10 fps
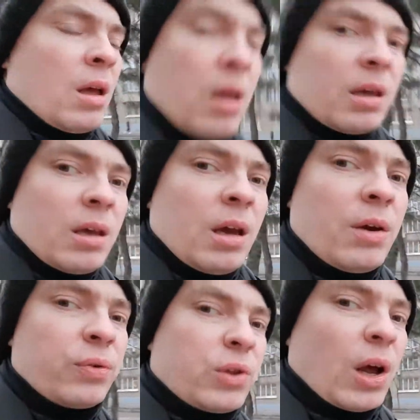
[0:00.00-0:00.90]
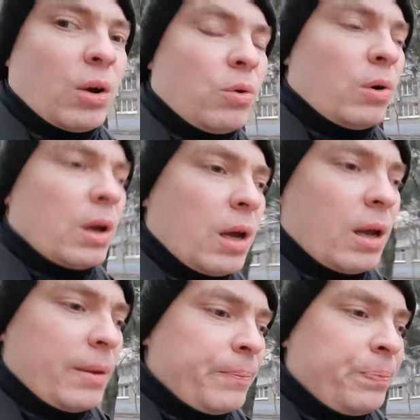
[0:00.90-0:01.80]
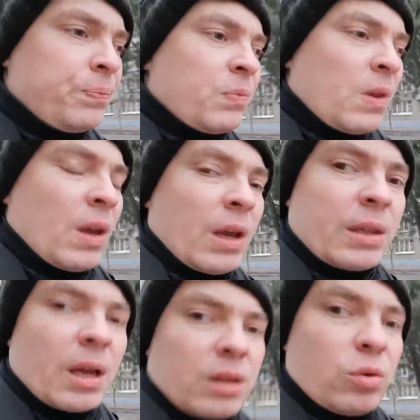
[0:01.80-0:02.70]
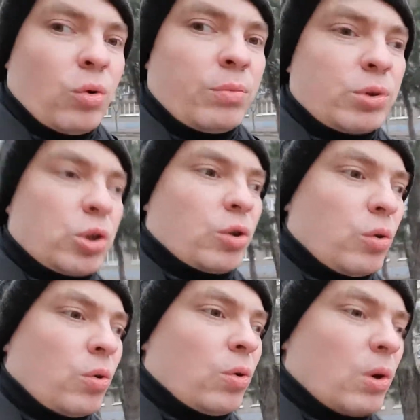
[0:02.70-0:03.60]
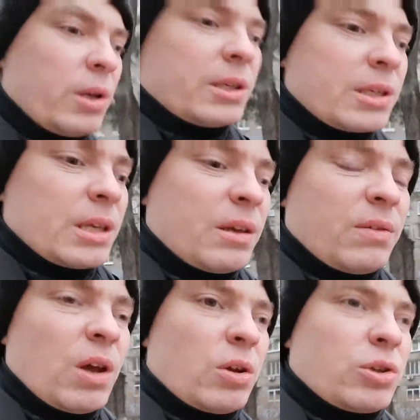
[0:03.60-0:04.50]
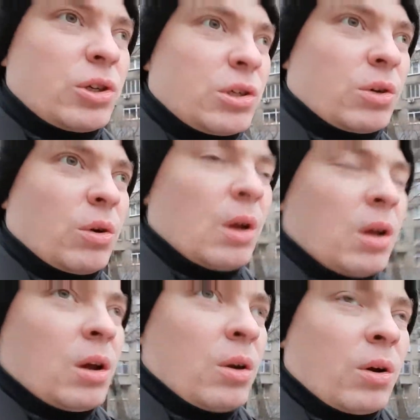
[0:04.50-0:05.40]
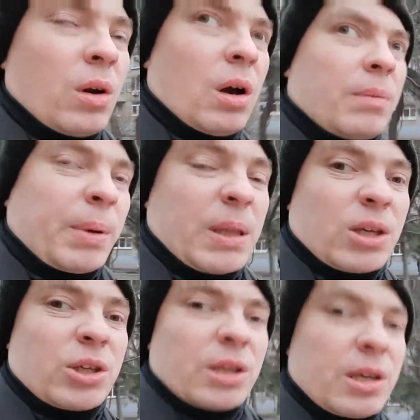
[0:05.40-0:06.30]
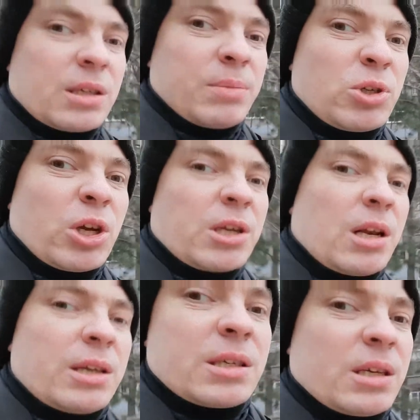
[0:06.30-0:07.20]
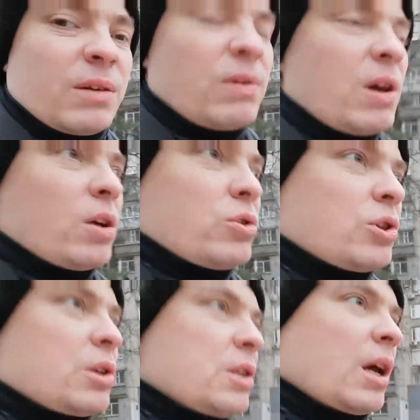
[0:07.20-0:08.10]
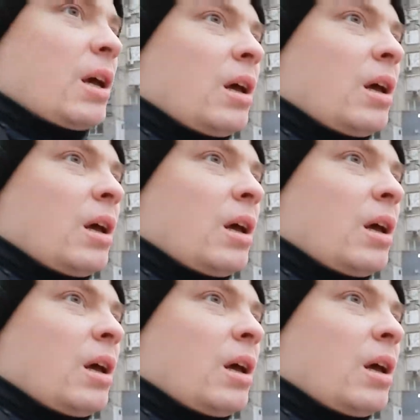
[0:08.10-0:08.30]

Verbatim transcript: И второе – это о том, что лица, не являющиеся а предложения и замечания лиц, не являющихся